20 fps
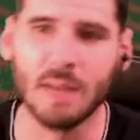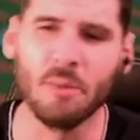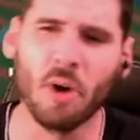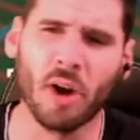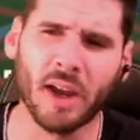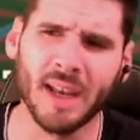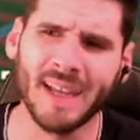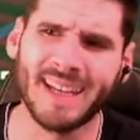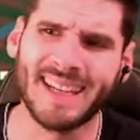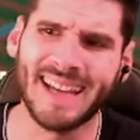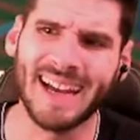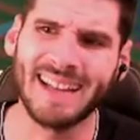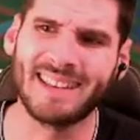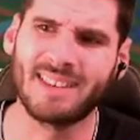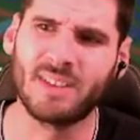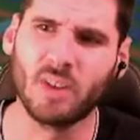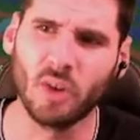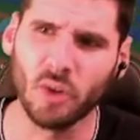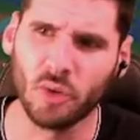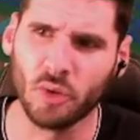Mais regardez,
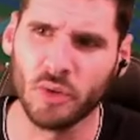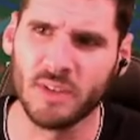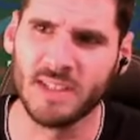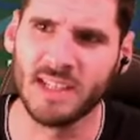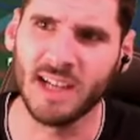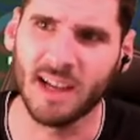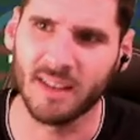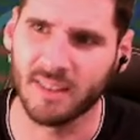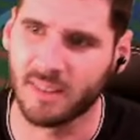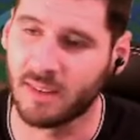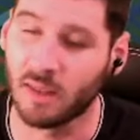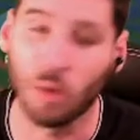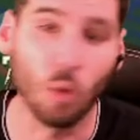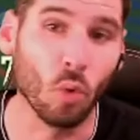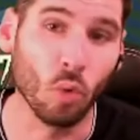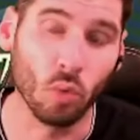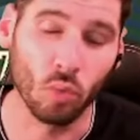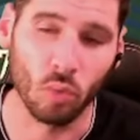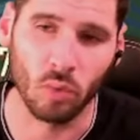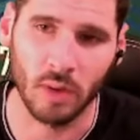14 de tirs à
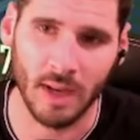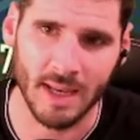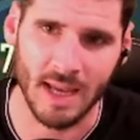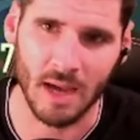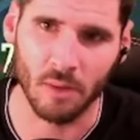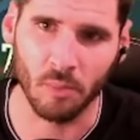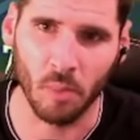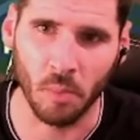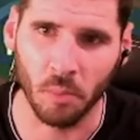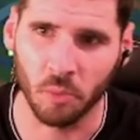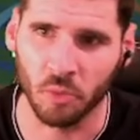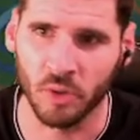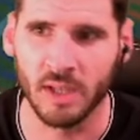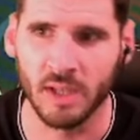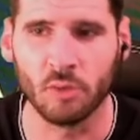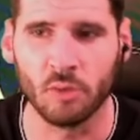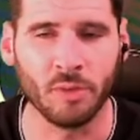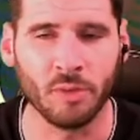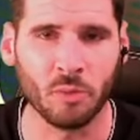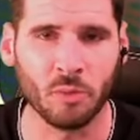0. Donc là, il y a un moment donné,
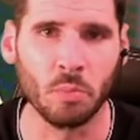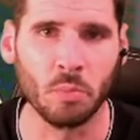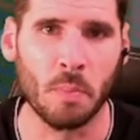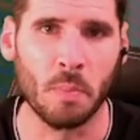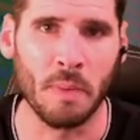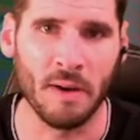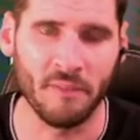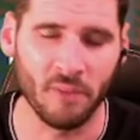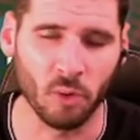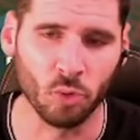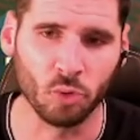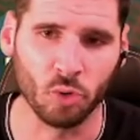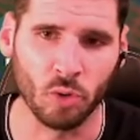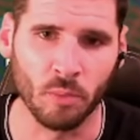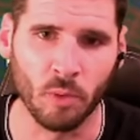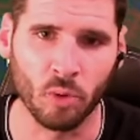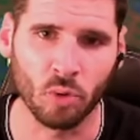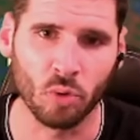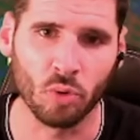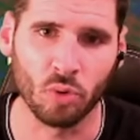de toute façon, on peut pas faire
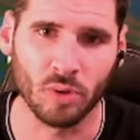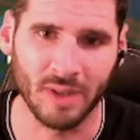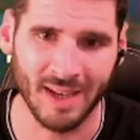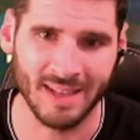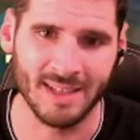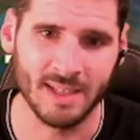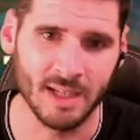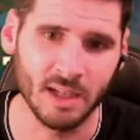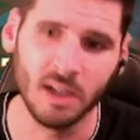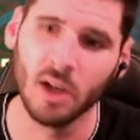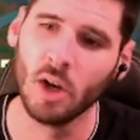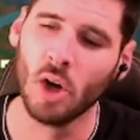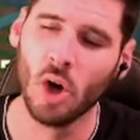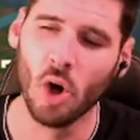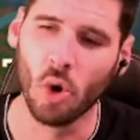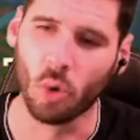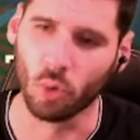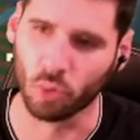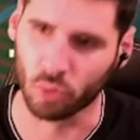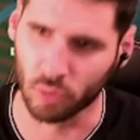autrement que de gagner.
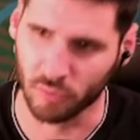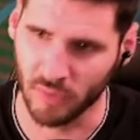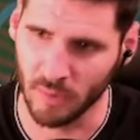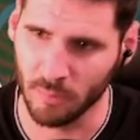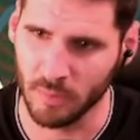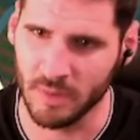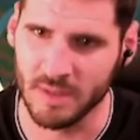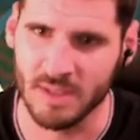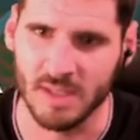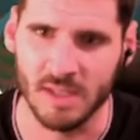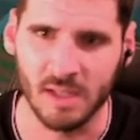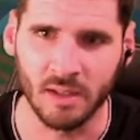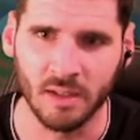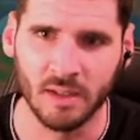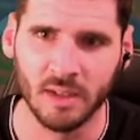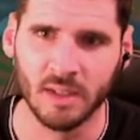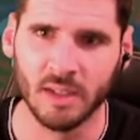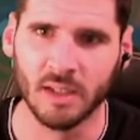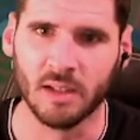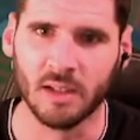On se fait plaisir.
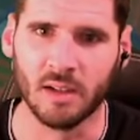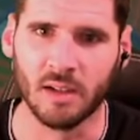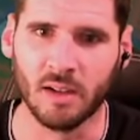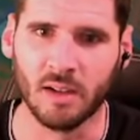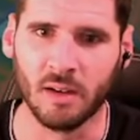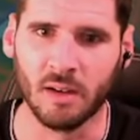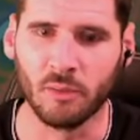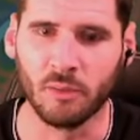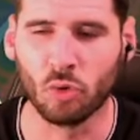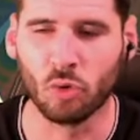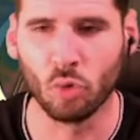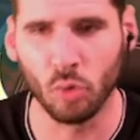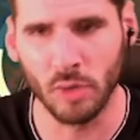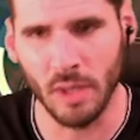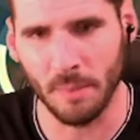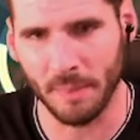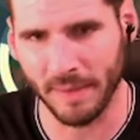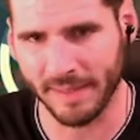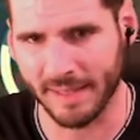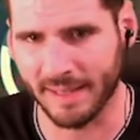Euh, tout n'est
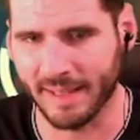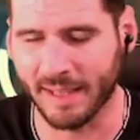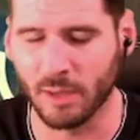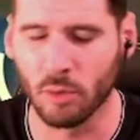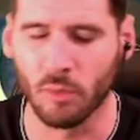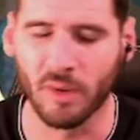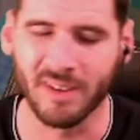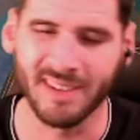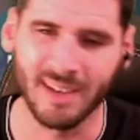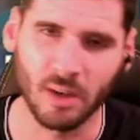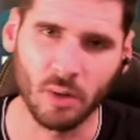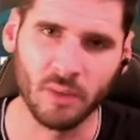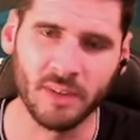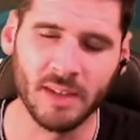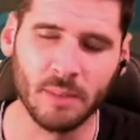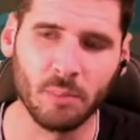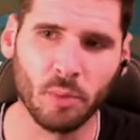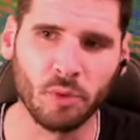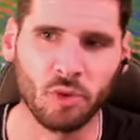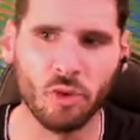pas cadré. On voit
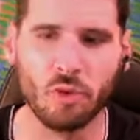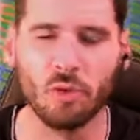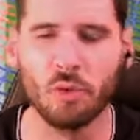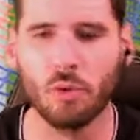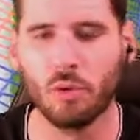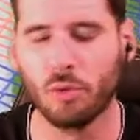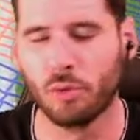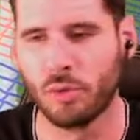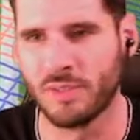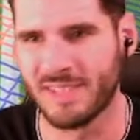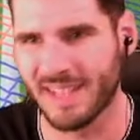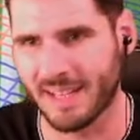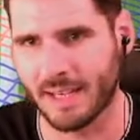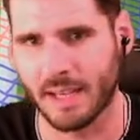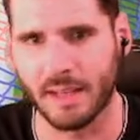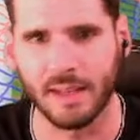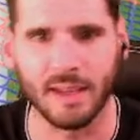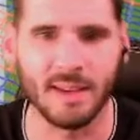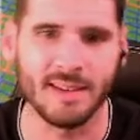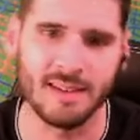57% de, de tirs cadrés.